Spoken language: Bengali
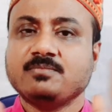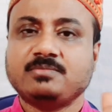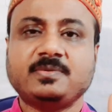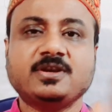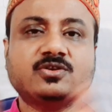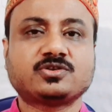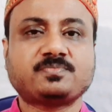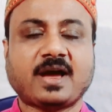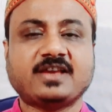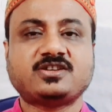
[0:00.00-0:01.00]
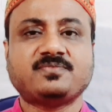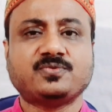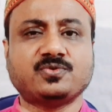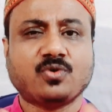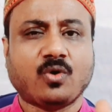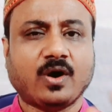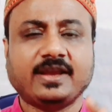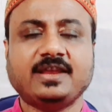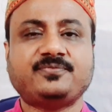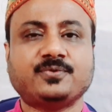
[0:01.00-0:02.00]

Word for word: বিভিন্ন স্পাইসি ফুড অয়েলি